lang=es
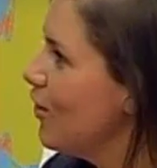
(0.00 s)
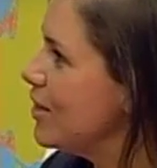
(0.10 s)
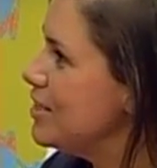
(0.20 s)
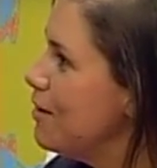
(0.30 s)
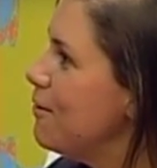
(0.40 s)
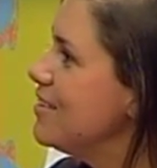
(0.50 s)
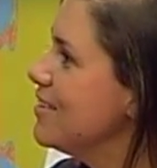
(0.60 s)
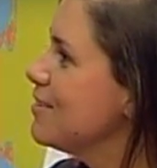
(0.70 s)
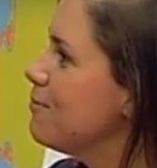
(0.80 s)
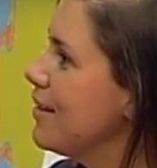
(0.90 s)
En lo que lleváis
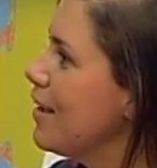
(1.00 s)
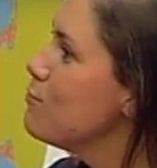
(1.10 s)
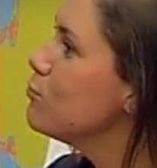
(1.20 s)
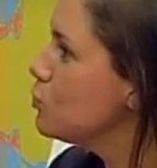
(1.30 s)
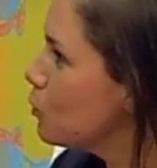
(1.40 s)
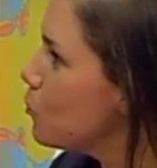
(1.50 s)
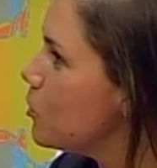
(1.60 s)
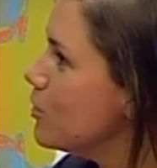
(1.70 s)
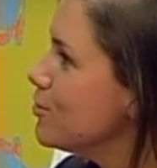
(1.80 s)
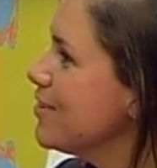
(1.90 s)
de semana hay mucho
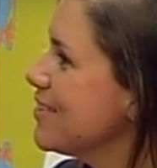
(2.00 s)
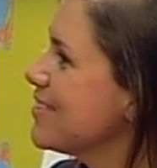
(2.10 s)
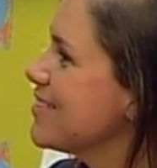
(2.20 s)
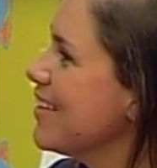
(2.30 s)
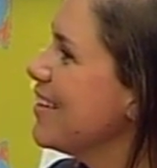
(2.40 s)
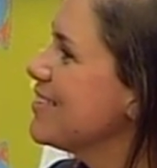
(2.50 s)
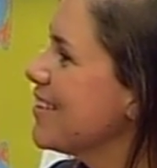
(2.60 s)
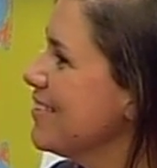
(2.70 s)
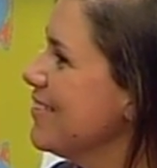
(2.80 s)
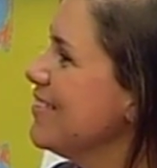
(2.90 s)
curioso que se está
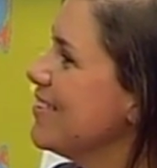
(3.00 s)
interesando.